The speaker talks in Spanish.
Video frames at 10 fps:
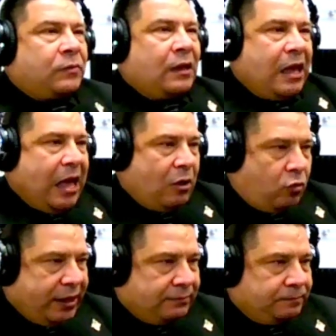
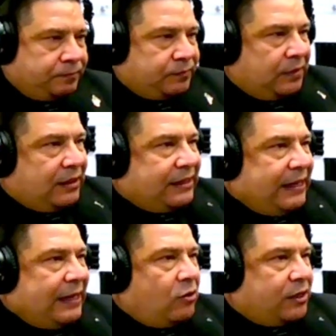Ahora,
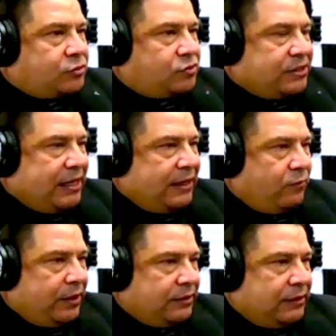¿qué es lo que sucede,
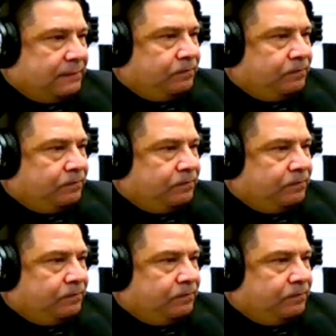Wendy?